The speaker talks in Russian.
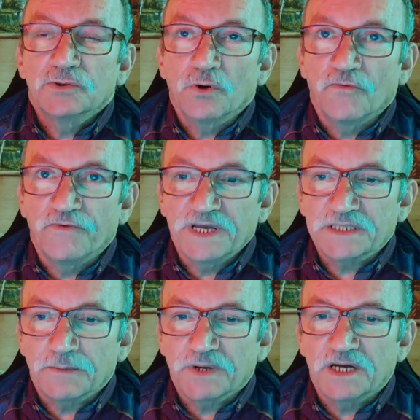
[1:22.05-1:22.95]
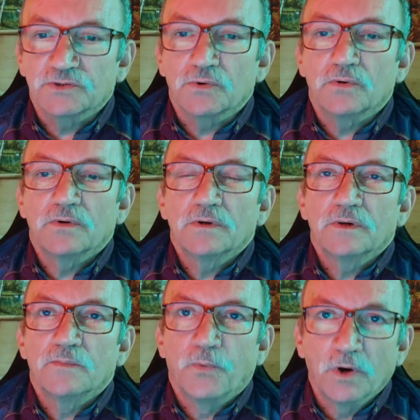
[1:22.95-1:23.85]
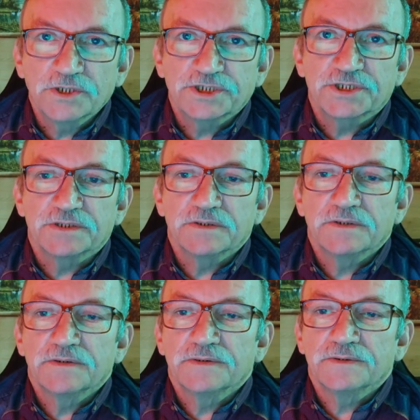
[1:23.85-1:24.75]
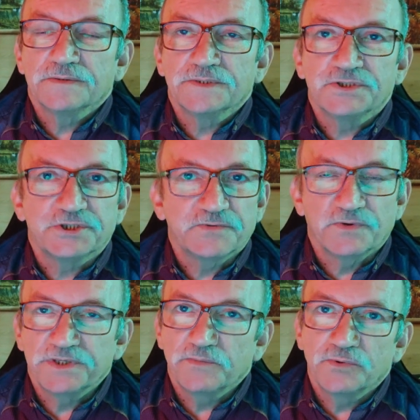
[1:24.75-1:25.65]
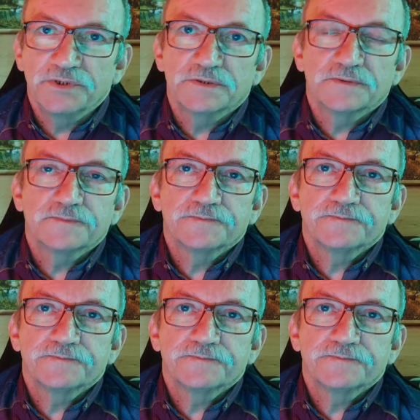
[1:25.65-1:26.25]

но в этом году больше ничего не будет.